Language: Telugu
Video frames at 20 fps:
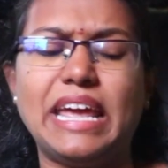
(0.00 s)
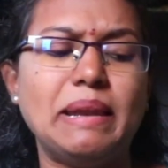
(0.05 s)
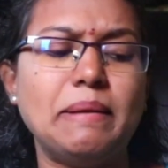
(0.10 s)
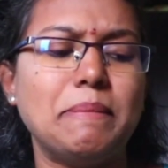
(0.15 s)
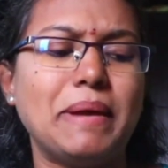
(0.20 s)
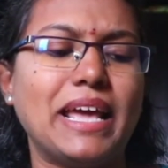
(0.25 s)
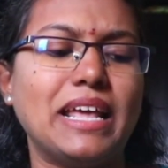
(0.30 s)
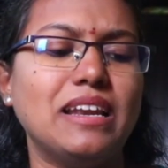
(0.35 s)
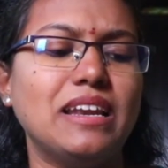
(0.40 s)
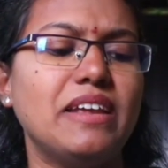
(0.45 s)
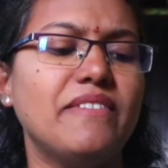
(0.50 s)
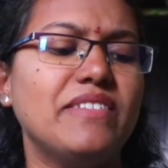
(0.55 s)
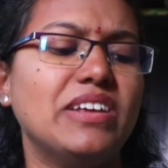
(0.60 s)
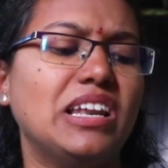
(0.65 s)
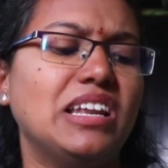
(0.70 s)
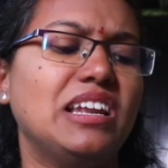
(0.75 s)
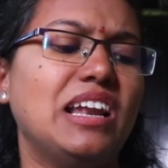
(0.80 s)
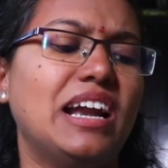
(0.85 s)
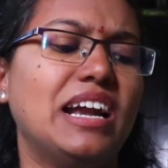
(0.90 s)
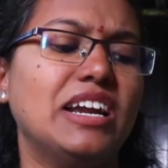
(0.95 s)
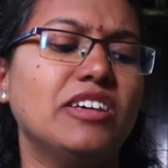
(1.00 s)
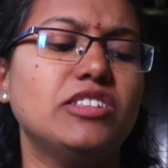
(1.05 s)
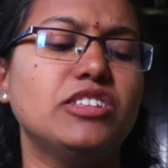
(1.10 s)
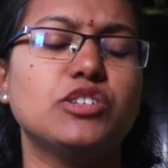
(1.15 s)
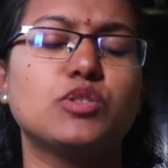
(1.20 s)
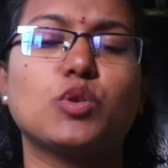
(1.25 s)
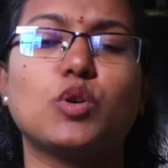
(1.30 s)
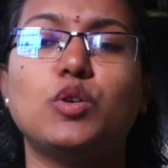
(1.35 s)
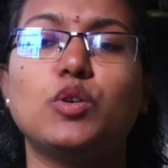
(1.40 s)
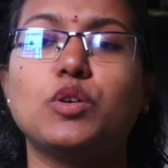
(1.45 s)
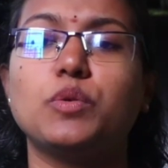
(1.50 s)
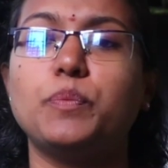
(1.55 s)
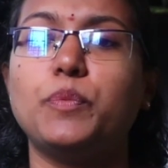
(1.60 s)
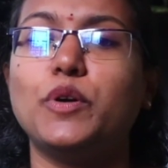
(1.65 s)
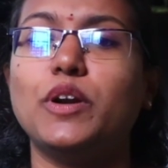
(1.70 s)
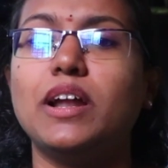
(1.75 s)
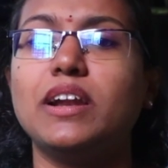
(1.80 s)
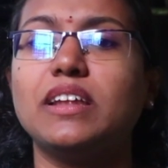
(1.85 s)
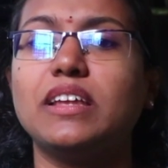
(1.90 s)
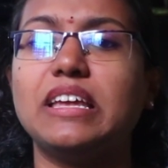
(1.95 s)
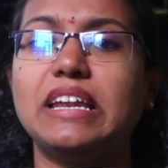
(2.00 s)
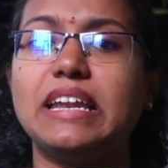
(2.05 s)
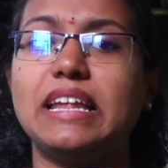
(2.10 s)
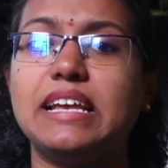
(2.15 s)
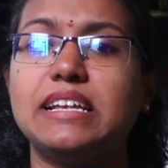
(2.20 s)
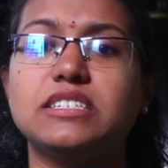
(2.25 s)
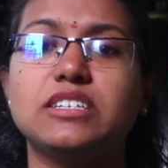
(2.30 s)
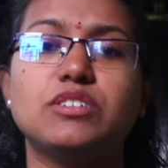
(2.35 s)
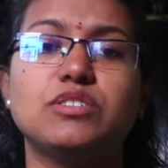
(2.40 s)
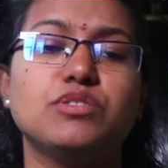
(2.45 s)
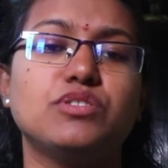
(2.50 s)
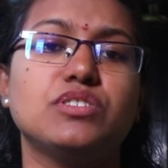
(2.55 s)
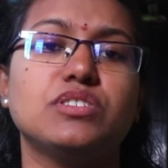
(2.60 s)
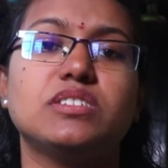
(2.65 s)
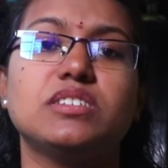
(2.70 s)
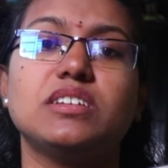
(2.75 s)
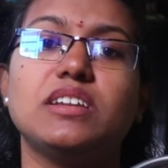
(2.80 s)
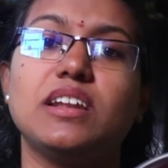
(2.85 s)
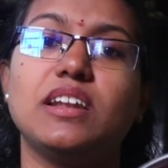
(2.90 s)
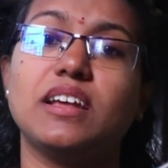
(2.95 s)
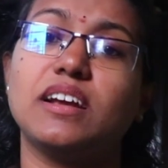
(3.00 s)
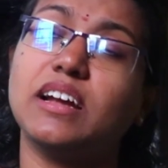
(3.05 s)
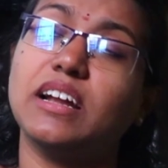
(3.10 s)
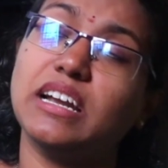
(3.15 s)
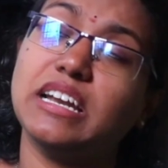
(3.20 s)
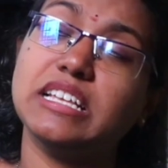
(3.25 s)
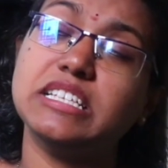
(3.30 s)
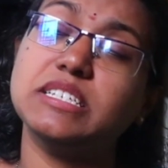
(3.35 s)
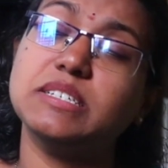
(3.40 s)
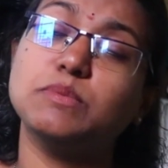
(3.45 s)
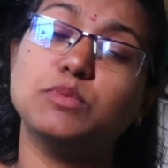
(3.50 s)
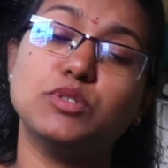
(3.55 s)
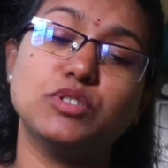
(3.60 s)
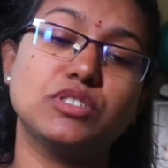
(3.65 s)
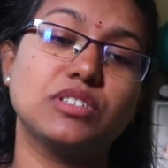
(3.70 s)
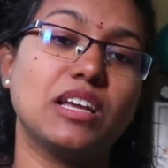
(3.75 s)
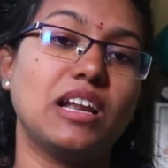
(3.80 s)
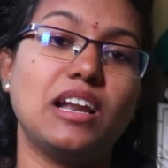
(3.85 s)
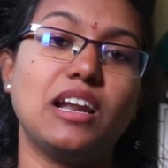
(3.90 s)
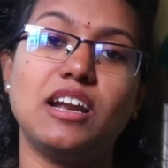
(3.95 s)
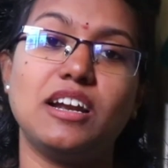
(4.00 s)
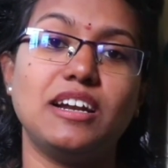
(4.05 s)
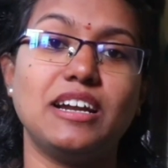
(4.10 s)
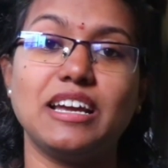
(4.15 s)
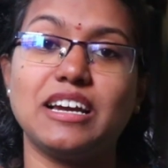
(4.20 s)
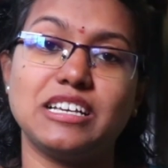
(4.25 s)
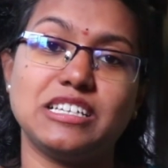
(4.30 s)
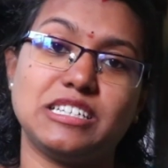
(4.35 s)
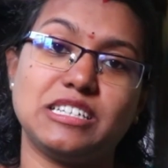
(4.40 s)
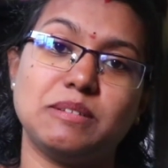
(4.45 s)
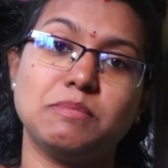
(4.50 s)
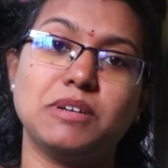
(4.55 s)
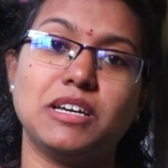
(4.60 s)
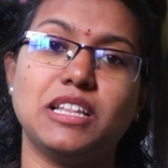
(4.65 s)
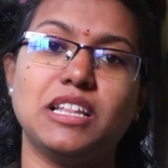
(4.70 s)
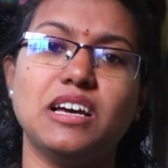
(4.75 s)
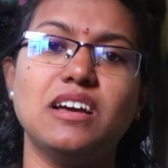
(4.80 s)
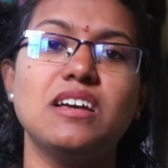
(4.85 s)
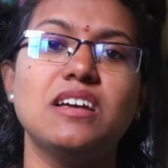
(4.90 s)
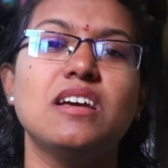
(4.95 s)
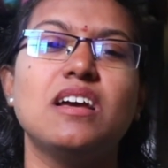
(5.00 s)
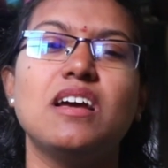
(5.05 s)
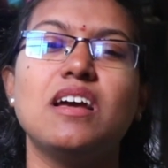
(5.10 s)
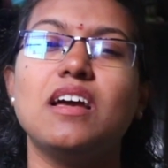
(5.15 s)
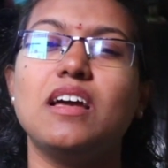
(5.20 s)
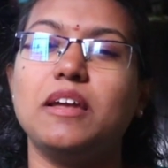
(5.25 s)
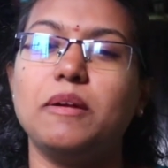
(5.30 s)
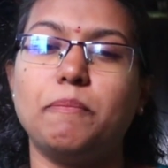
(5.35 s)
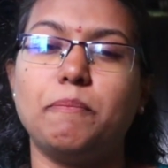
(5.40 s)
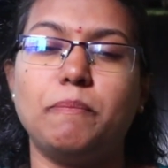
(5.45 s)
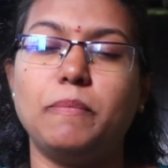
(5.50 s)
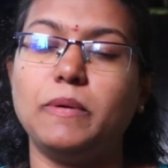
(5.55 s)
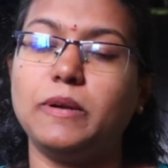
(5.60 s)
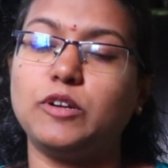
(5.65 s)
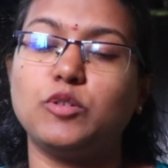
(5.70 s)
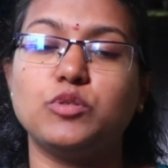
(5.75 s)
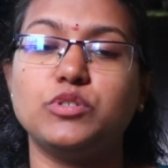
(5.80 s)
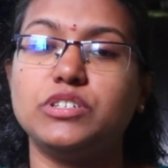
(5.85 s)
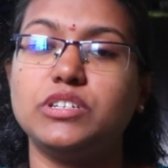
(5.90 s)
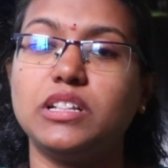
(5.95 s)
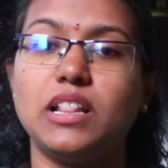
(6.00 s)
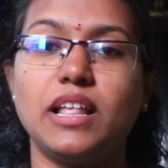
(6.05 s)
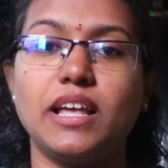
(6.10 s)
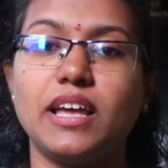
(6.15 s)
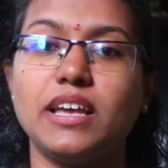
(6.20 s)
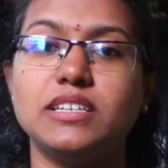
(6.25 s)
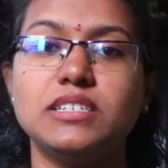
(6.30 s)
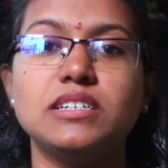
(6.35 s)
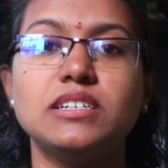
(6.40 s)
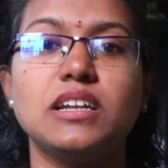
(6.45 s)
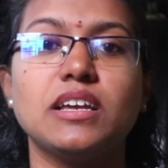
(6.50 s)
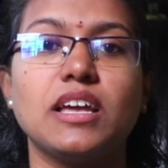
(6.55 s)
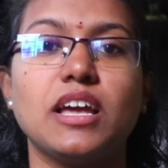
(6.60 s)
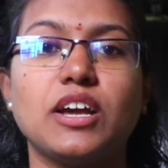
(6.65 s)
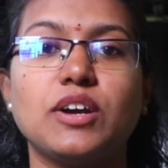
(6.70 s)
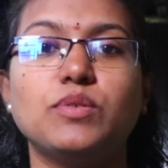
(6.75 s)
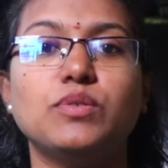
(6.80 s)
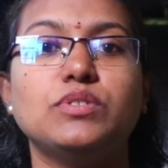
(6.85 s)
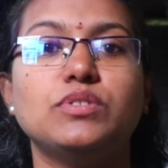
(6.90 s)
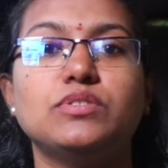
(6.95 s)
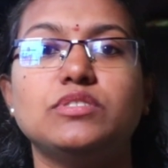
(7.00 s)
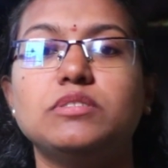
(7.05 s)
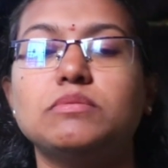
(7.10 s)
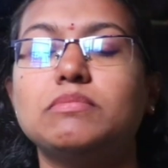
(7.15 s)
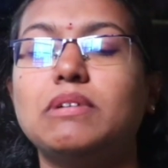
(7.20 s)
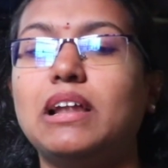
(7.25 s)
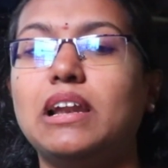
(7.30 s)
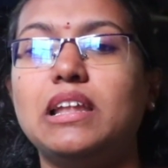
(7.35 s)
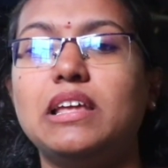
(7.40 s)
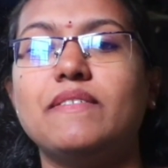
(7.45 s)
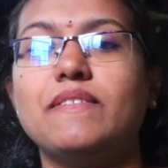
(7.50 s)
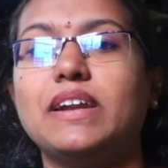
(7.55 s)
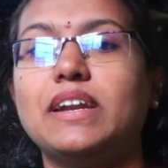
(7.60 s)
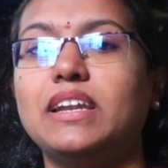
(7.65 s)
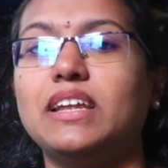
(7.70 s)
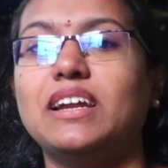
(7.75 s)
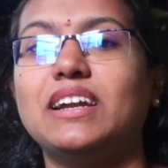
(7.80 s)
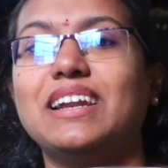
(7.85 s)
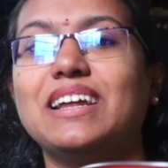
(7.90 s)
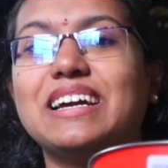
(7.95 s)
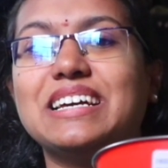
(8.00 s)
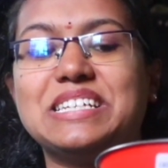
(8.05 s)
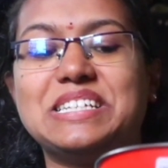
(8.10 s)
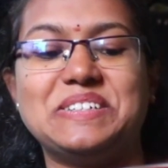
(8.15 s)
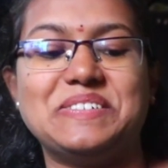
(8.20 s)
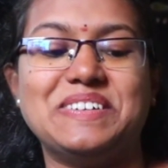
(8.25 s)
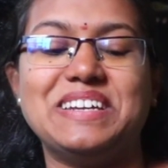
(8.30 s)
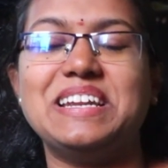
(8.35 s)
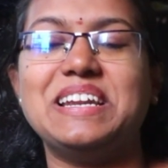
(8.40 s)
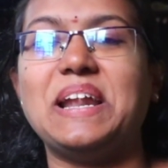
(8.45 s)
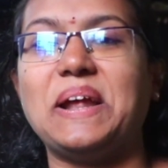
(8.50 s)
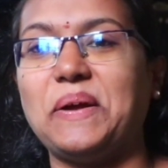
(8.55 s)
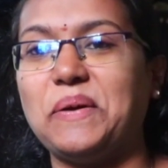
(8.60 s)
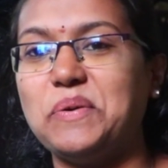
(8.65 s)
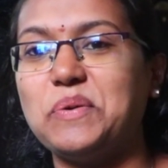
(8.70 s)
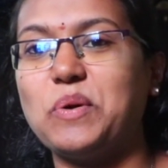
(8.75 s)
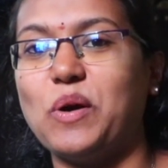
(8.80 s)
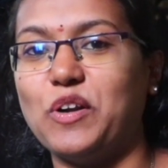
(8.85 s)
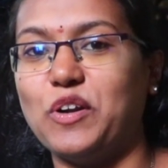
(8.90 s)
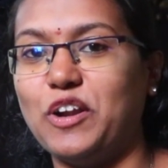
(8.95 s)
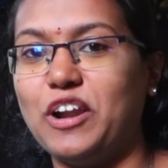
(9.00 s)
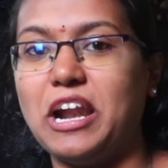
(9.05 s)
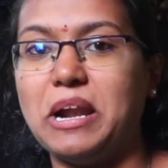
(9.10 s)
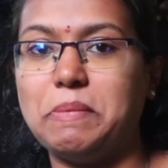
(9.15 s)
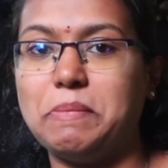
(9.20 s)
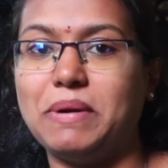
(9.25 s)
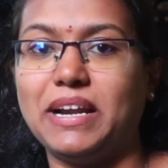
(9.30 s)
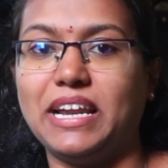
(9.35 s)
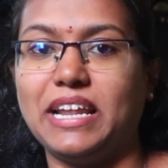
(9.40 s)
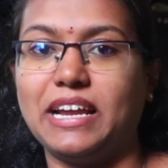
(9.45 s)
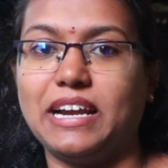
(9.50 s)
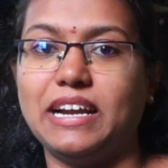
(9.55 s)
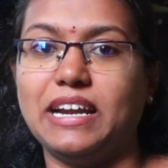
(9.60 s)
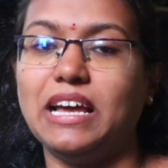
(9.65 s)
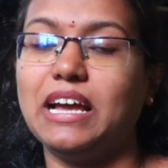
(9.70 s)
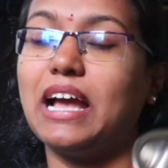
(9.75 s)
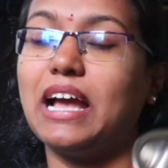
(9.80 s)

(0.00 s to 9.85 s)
నేను మెయిన్ ఇవి ఇలాంటివి తీసుకోకపోవడానికి రీజన్ వచ్చేసి నేను ఇక్కడ నుంచి మోసుకెళ్ళాలంటే కష్టం కదా టూ షర్ట్ లగేజే నాకు ఎక్కువ ఉంటుంది మళ్ళీ ఇవన్నీ అంటే కష్టం అని నేను ఎక్కువ కొన్నాను అనమాట ఇక్కడ